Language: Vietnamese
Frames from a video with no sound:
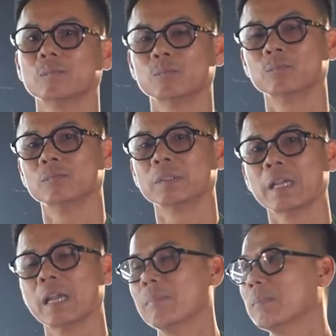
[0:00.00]
uh,
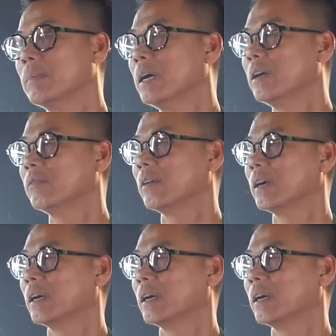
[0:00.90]
Mbappé và